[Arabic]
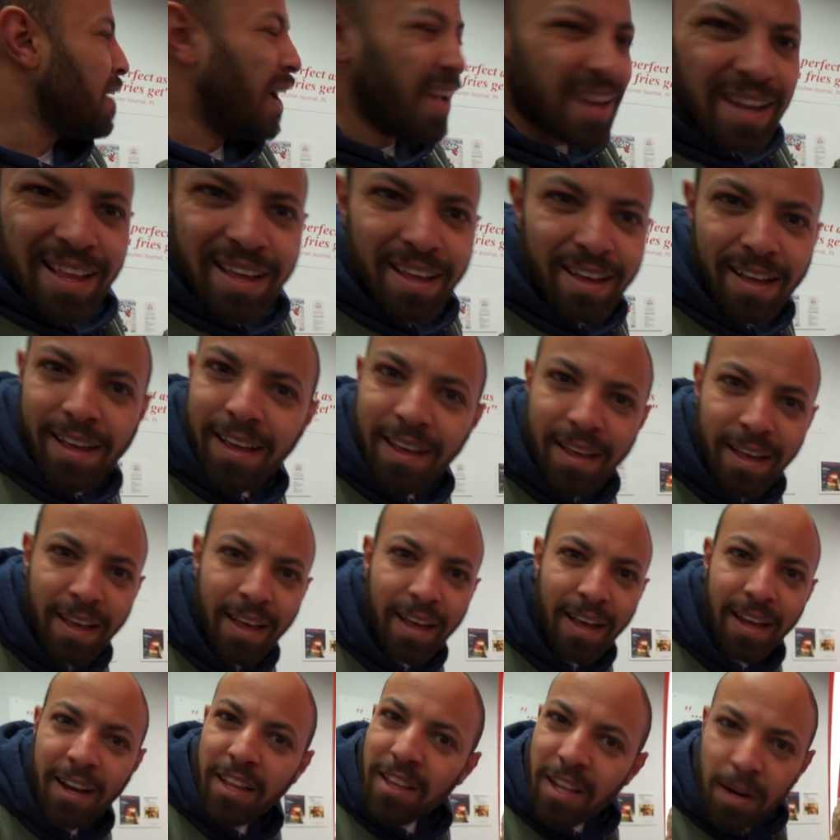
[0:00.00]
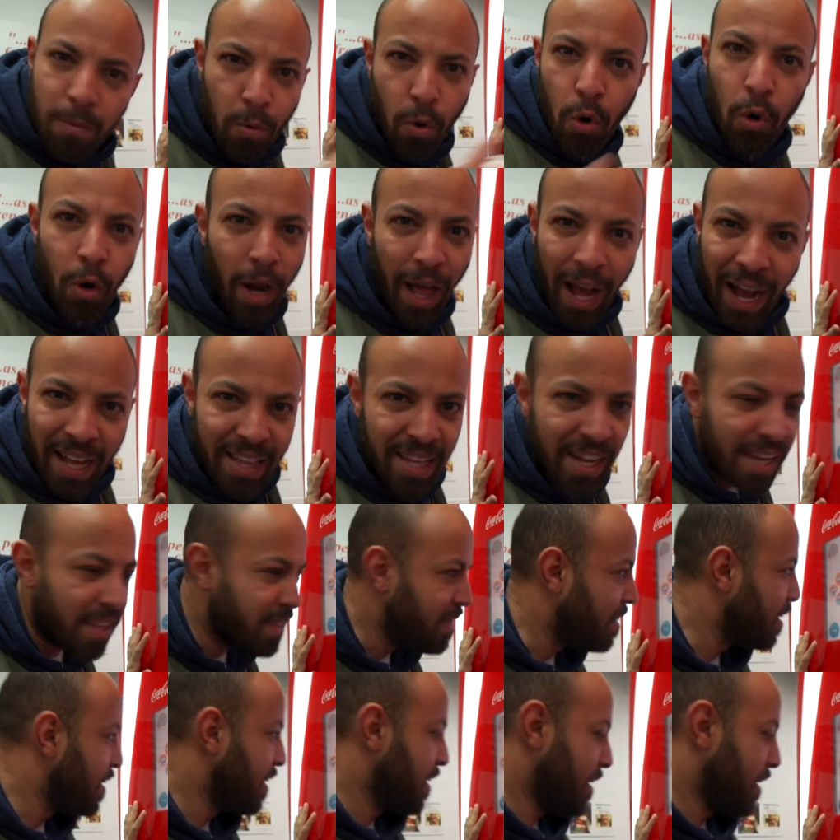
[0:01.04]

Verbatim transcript: فاحنا هنضرب كولا عادي جدا